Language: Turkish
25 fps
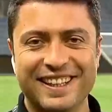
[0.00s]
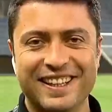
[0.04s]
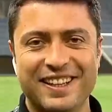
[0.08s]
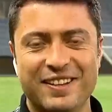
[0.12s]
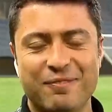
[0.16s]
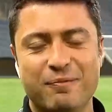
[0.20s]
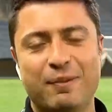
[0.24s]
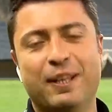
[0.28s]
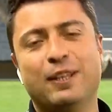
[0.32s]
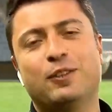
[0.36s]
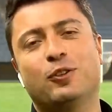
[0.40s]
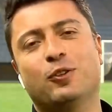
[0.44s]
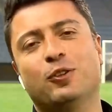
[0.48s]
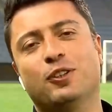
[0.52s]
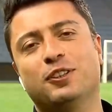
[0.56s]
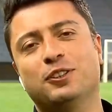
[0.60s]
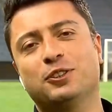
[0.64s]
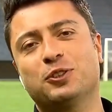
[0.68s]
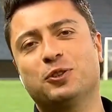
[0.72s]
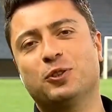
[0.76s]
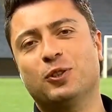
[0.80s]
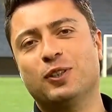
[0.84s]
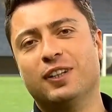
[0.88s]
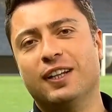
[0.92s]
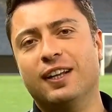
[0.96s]

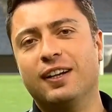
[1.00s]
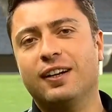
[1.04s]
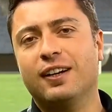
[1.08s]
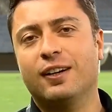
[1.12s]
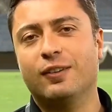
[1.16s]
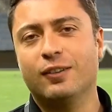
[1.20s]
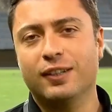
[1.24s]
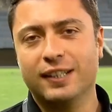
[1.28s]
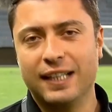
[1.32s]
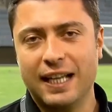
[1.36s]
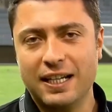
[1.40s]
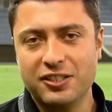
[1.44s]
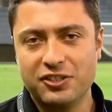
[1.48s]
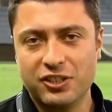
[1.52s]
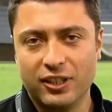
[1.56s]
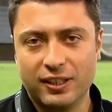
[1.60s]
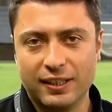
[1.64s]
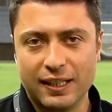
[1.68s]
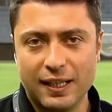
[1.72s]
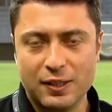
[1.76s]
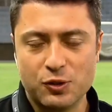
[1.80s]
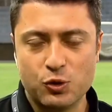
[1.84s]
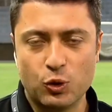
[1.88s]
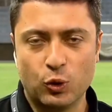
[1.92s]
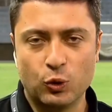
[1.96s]
Meteorolojik olarak hava
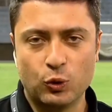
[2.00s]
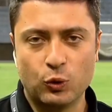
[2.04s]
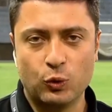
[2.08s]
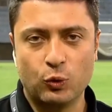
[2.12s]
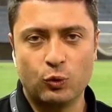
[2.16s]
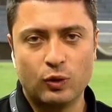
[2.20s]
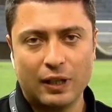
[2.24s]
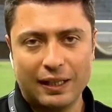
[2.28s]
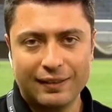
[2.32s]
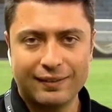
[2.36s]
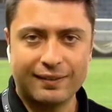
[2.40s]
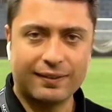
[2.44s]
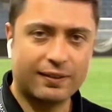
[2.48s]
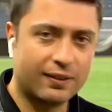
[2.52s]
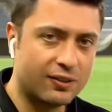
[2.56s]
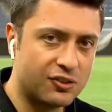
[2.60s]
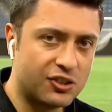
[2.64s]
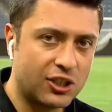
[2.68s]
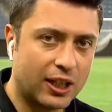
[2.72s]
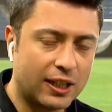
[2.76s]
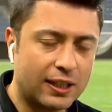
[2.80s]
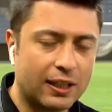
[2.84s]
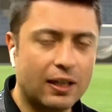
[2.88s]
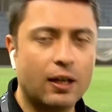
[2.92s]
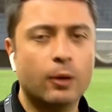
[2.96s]
gerçekten çok güzel.
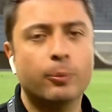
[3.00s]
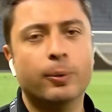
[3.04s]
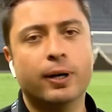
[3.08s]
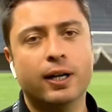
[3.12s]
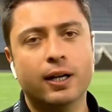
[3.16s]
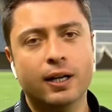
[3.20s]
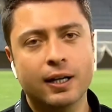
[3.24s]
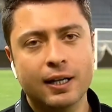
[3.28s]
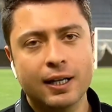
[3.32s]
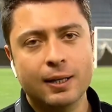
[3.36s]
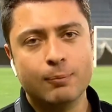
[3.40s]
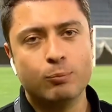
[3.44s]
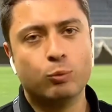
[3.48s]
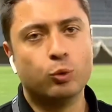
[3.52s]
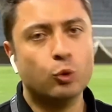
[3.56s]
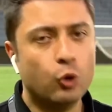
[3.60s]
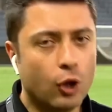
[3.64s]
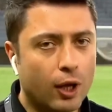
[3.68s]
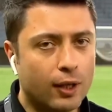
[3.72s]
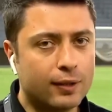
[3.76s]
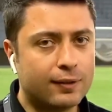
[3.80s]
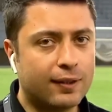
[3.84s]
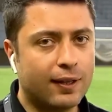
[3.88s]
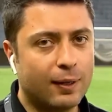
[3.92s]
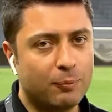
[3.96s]
Sıcak ama
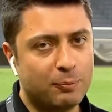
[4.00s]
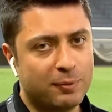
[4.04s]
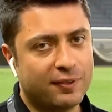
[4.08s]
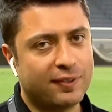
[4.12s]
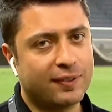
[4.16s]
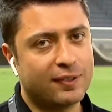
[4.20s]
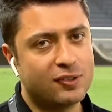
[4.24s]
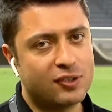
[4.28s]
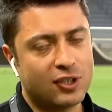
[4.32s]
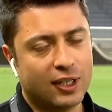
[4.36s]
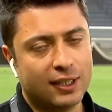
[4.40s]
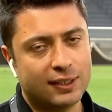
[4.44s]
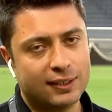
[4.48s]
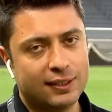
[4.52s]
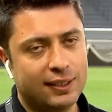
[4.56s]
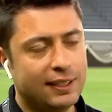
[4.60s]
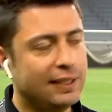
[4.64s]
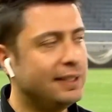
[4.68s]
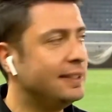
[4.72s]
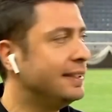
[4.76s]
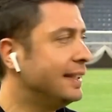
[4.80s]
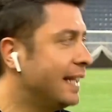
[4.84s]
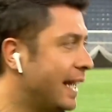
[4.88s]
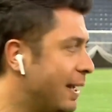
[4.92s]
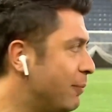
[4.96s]
bunaltan bir sıcak
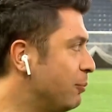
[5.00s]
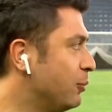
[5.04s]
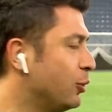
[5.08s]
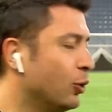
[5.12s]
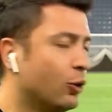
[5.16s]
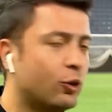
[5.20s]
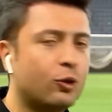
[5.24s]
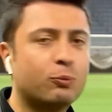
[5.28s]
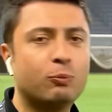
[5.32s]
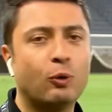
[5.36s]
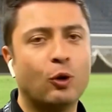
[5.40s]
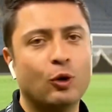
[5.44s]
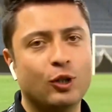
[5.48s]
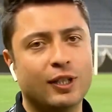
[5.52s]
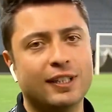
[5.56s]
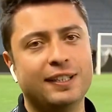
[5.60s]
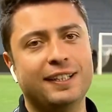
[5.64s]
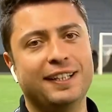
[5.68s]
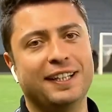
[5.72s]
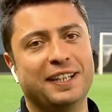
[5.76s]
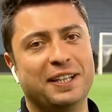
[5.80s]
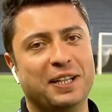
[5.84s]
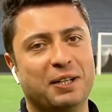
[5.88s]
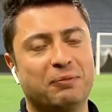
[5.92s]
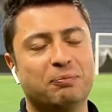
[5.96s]
değil. Nem yok. Böyle
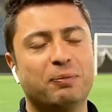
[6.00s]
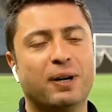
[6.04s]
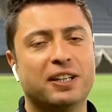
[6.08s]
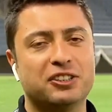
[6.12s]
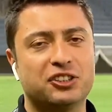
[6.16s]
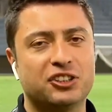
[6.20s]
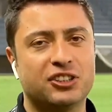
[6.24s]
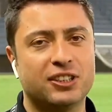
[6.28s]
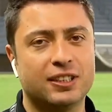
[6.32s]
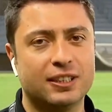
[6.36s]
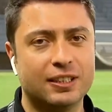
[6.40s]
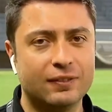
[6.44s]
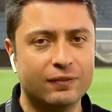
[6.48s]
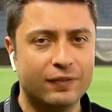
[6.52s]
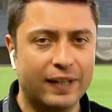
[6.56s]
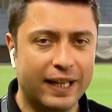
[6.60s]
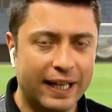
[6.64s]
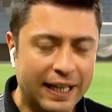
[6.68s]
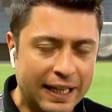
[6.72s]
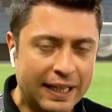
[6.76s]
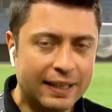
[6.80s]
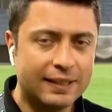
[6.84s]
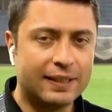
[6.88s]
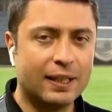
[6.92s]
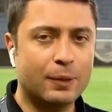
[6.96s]
diyerek başlayalım ve
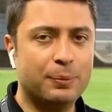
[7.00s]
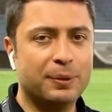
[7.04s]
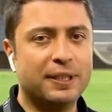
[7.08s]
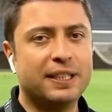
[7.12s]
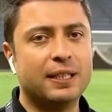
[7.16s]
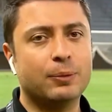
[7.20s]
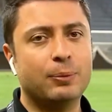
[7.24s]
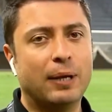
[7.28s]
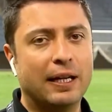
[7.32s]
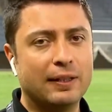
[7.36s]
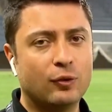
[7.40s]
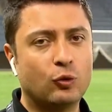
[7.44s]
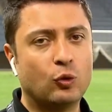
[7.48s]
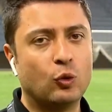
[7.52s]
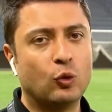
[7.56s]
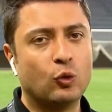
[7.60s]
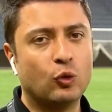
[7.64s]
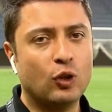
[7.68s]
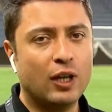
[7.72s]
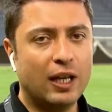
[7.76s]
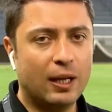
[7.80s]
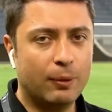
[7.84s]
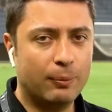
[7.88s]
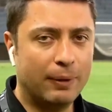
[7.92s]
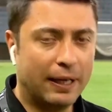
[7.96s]
tabii ki ben
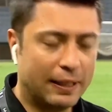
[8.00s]
sözü hemen